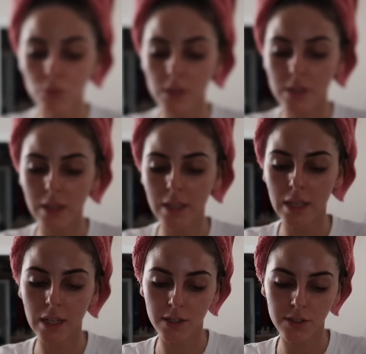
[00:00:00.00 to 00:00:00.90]
Bunda cildi
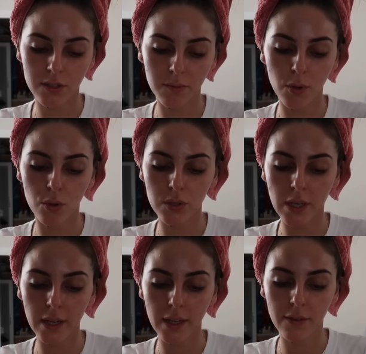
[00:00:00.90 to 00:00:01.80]
iyileştirme
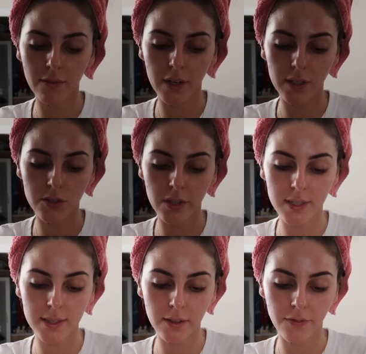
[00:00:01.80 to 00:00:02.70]
özelliği var.
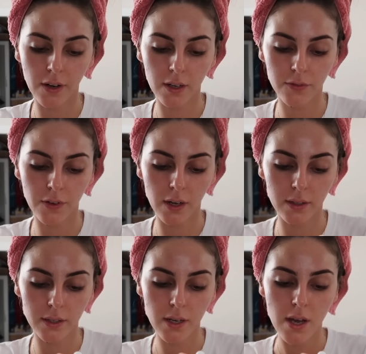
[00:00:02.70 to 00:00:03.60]
İçerisinde farklı
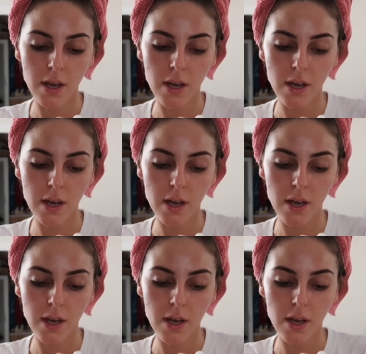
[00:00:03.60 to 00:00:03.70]
farklı